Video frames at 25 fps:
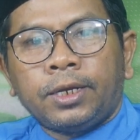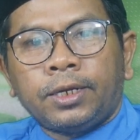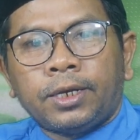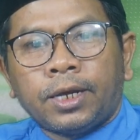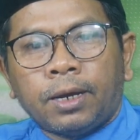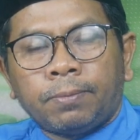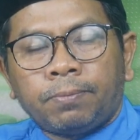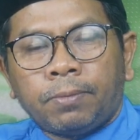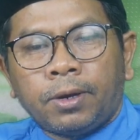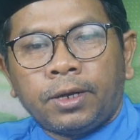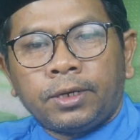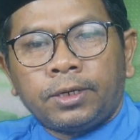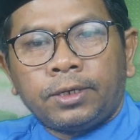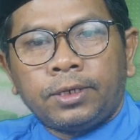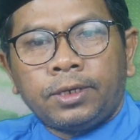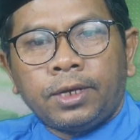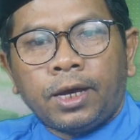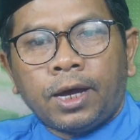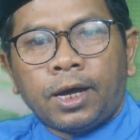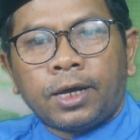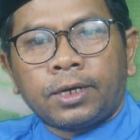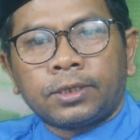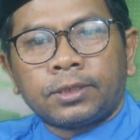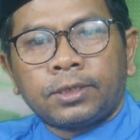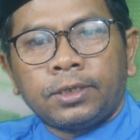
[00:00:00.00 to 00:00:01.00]
dapat
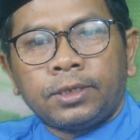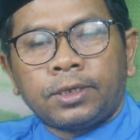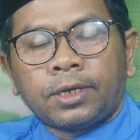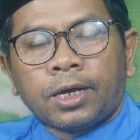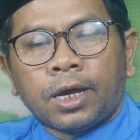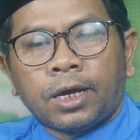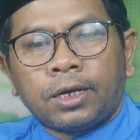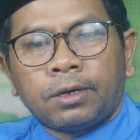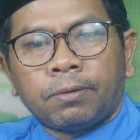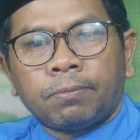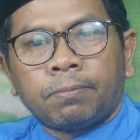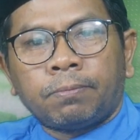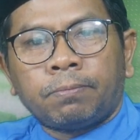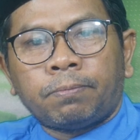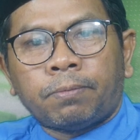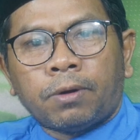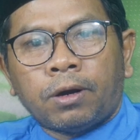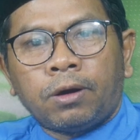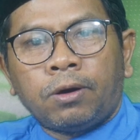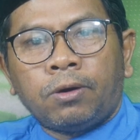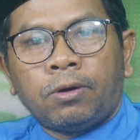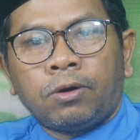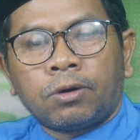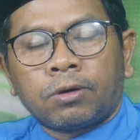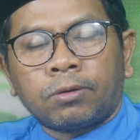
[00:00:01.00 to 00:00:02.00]
diartikan
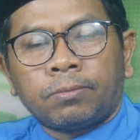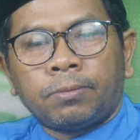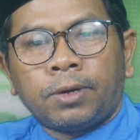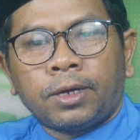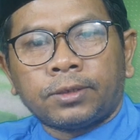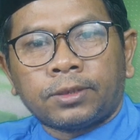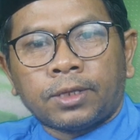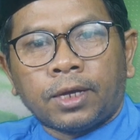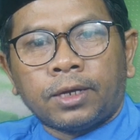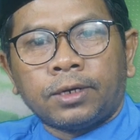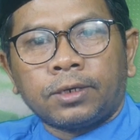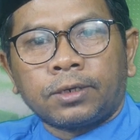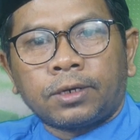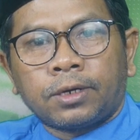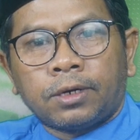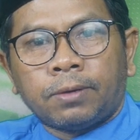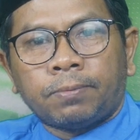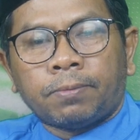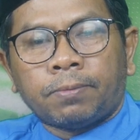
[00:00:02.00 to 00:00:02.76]
penghormatan